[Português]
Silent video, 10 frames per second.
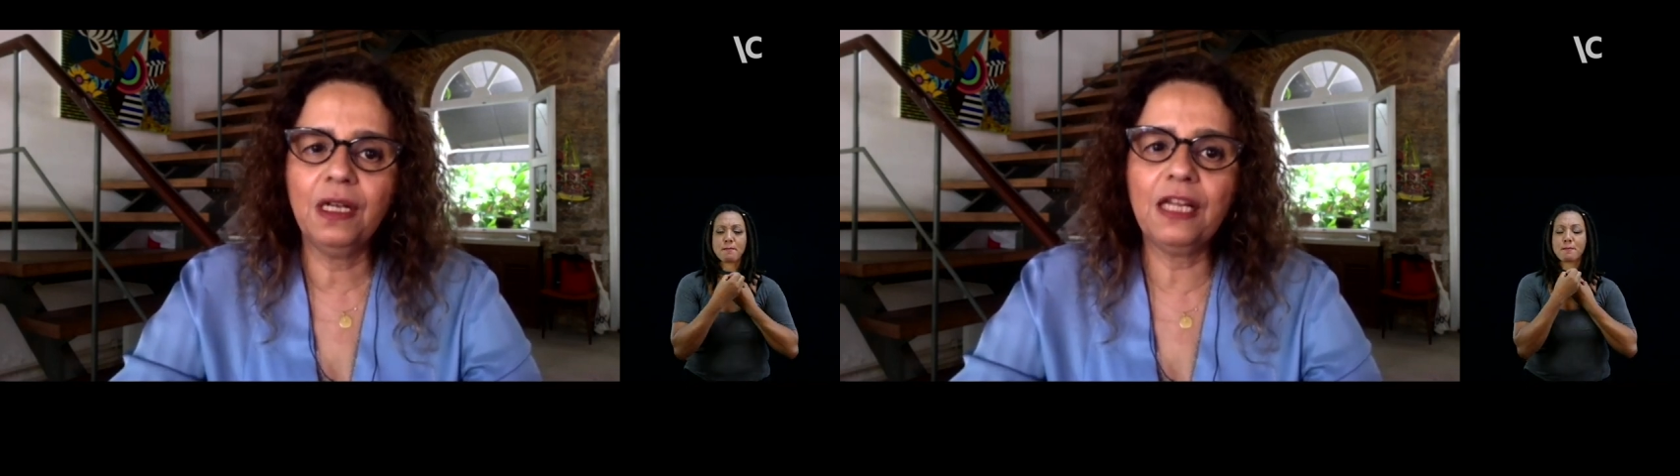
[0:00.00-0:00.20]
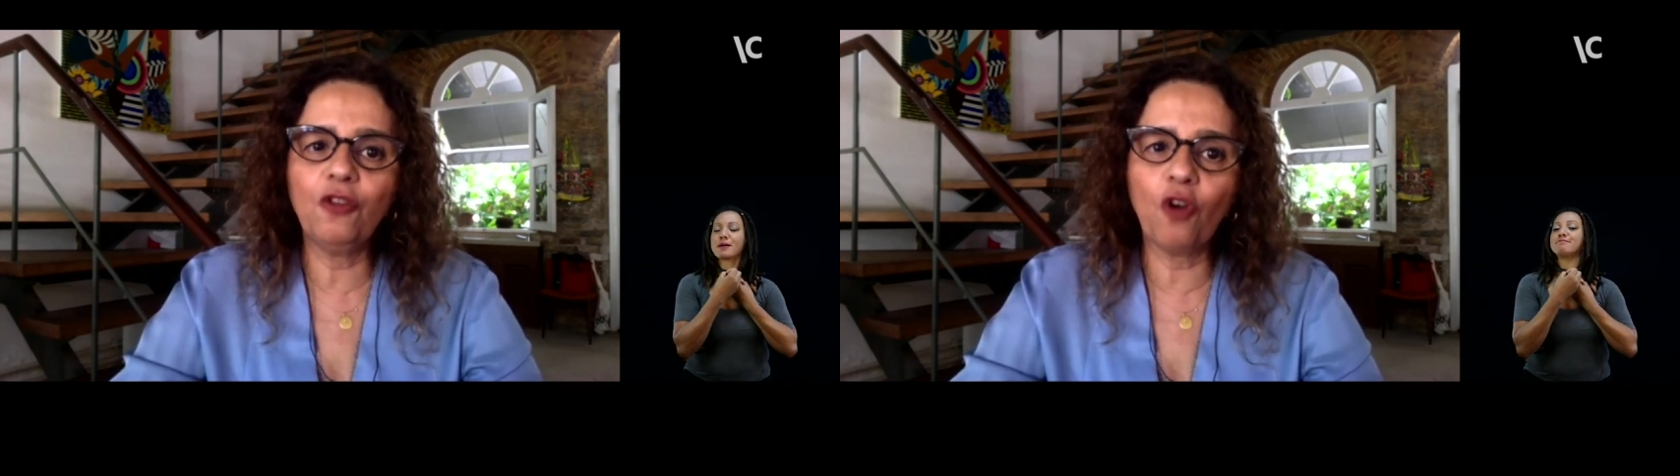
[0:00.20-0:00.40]

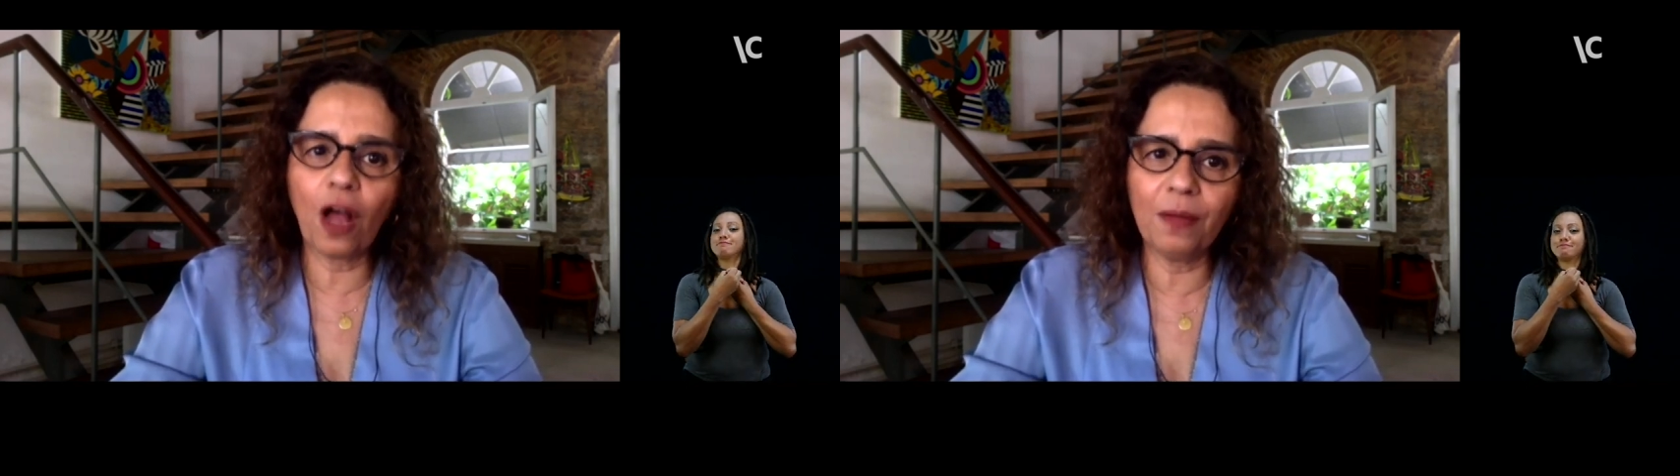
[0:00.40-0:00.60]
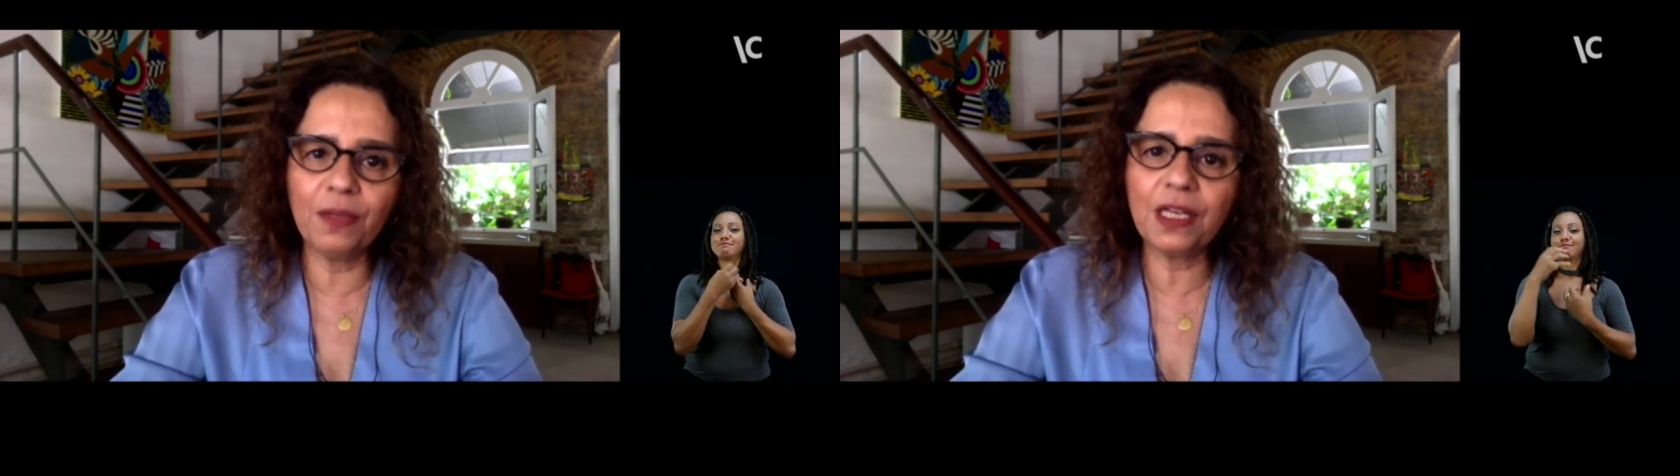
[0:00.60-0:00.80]

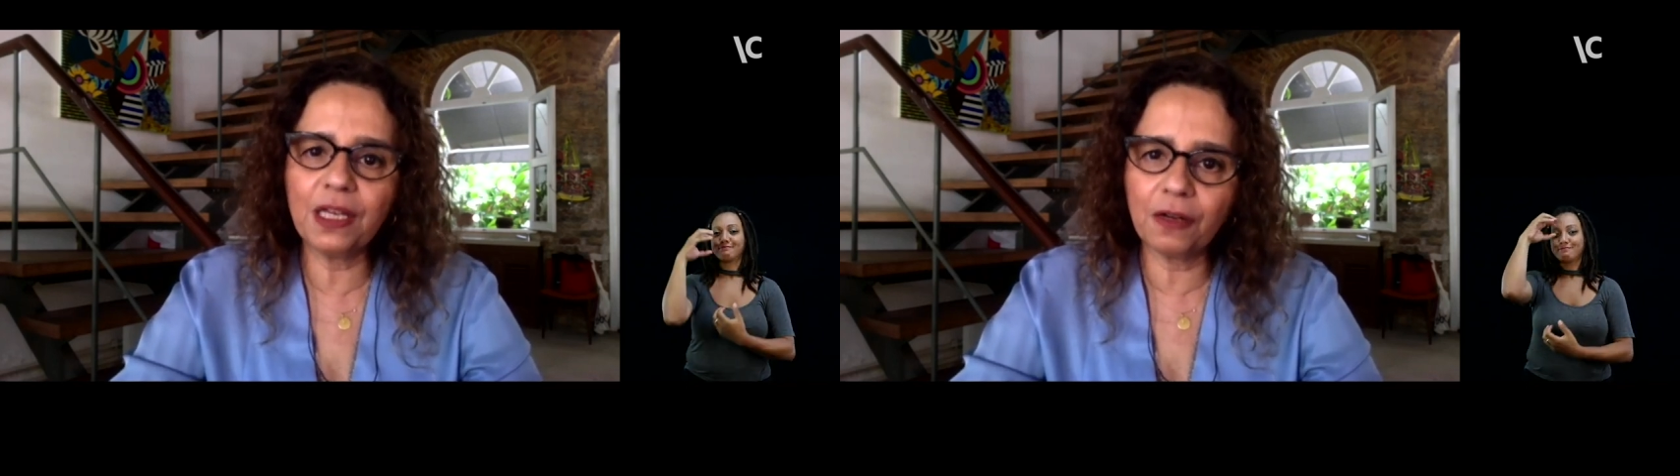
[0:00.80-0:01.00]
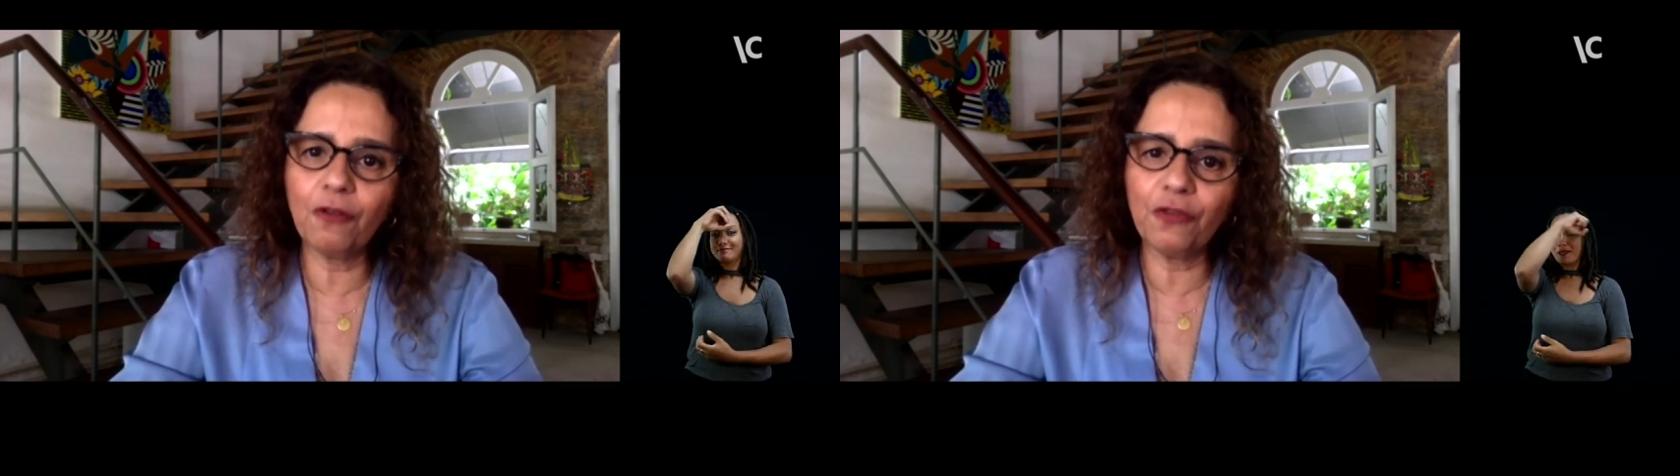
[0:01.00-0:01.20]
enorme que
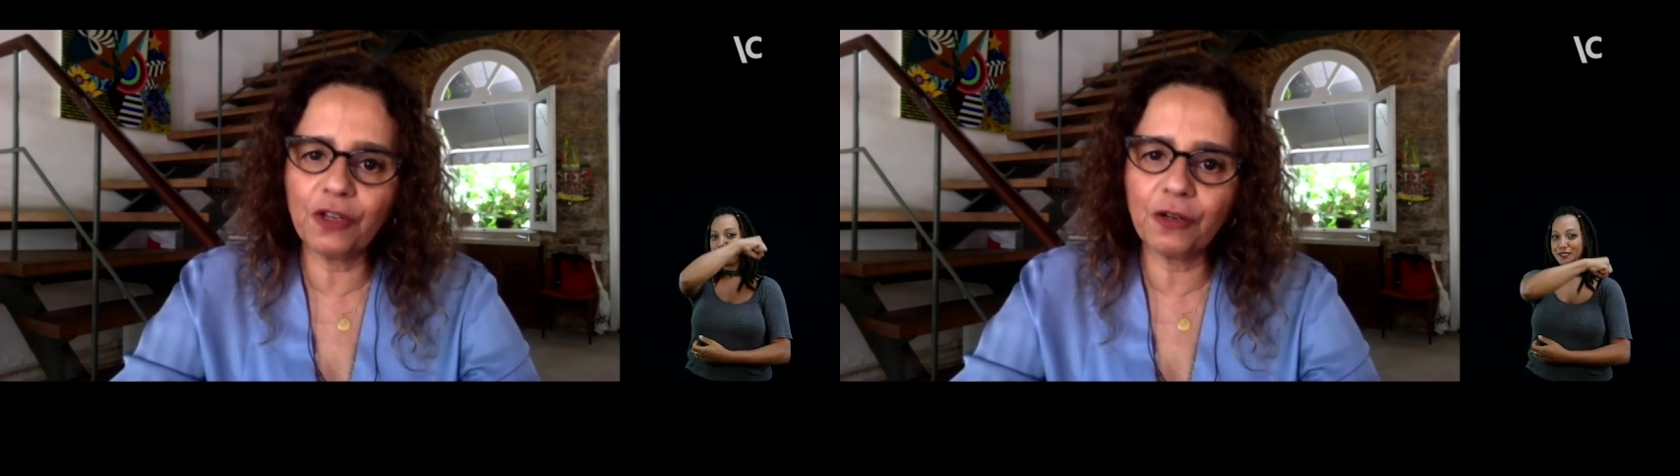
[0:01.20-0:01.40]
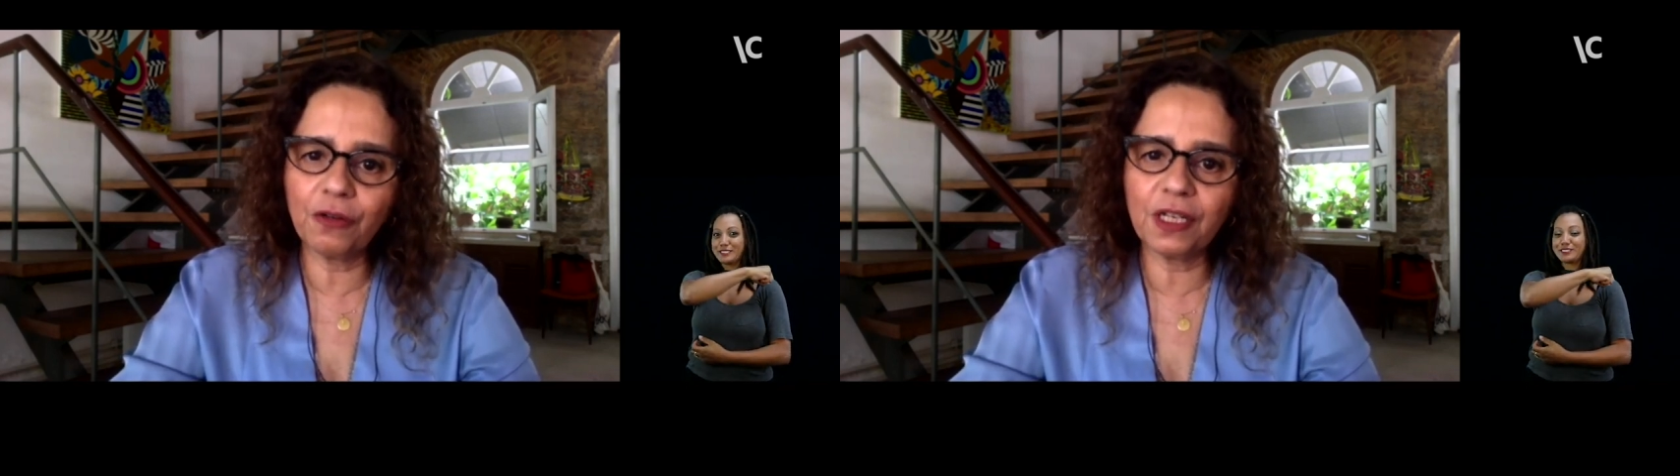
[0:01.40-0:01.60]
é
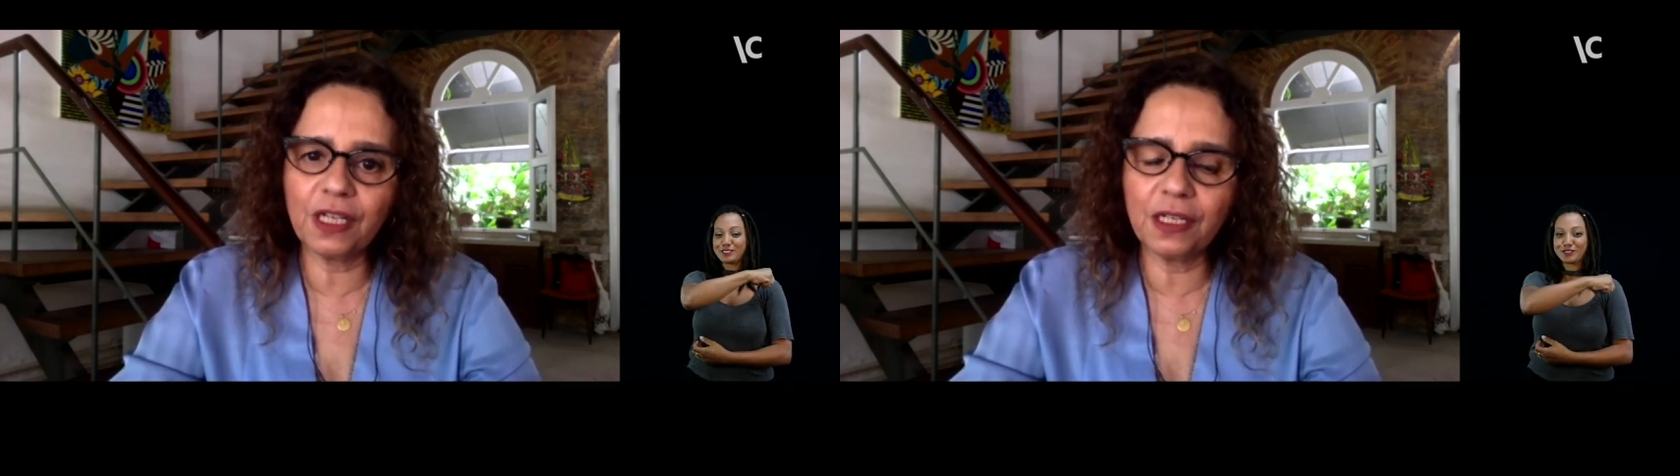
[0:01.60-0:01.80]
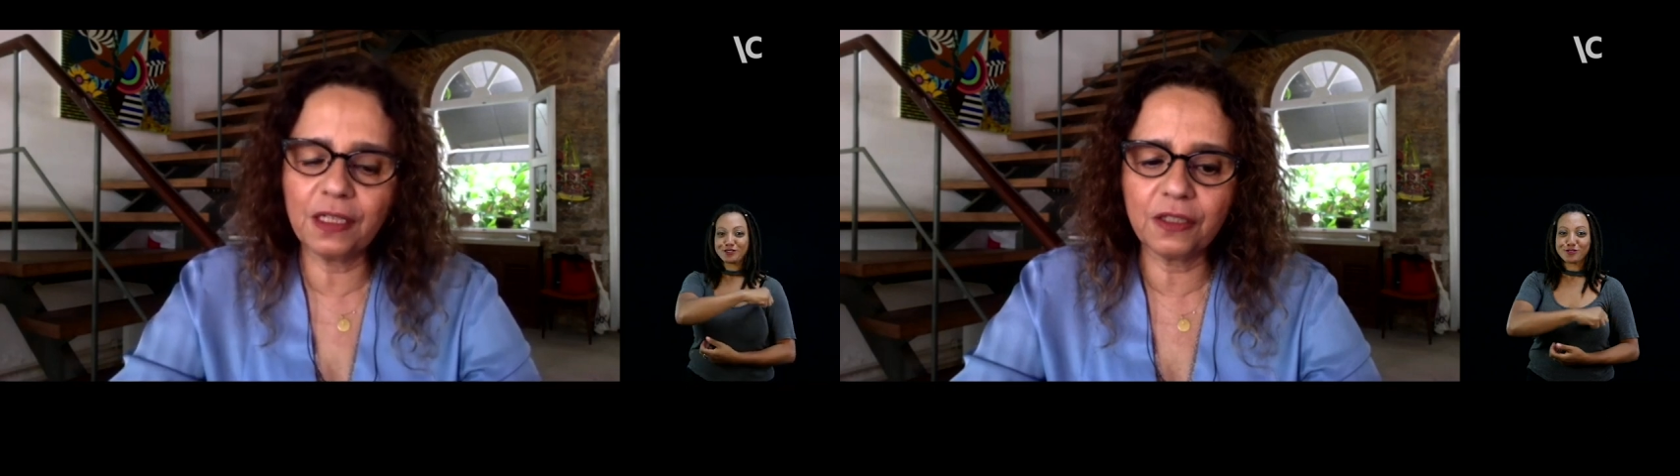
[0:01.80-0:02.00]
conviver com
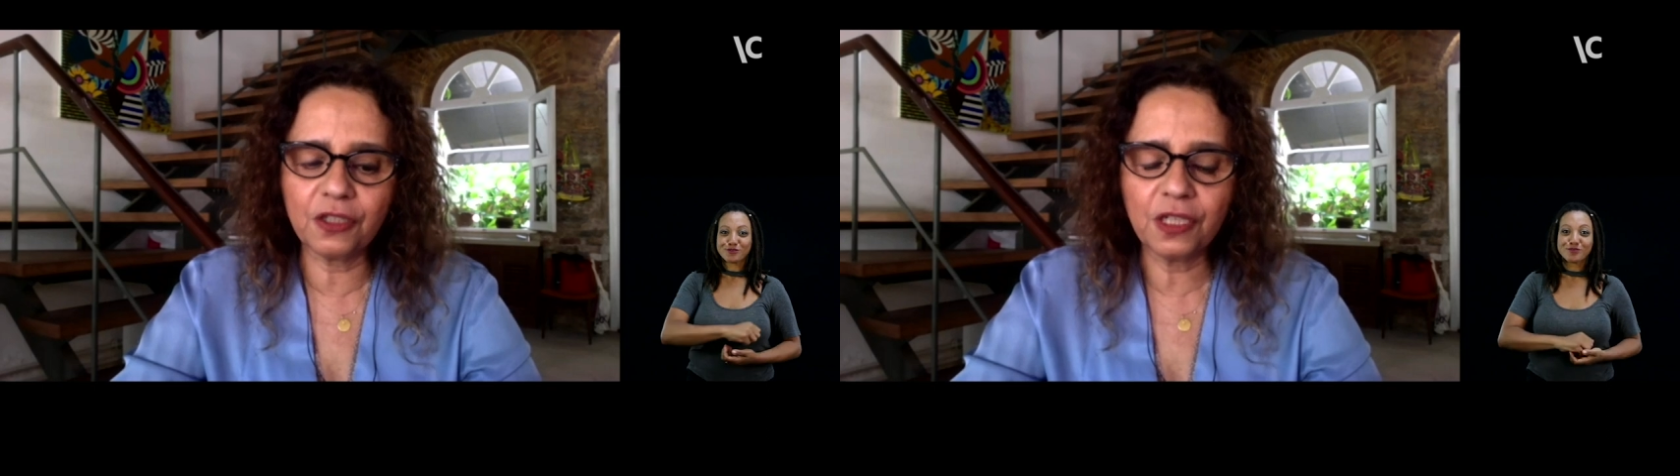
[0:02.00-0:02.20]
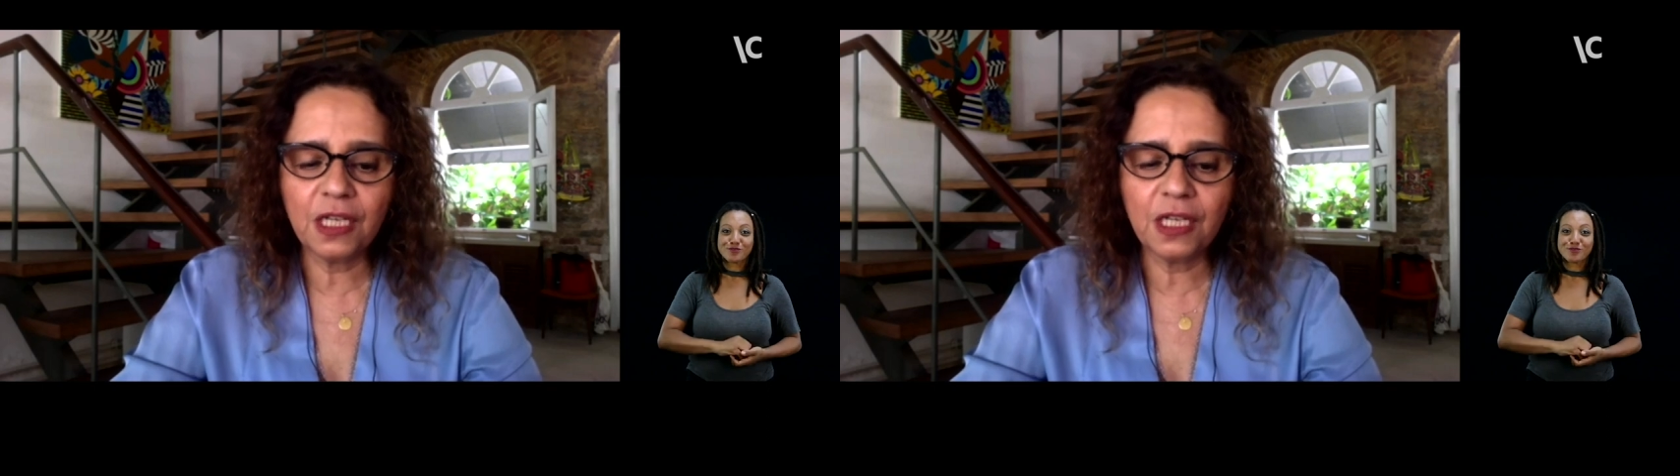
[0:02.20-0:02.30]
crianças.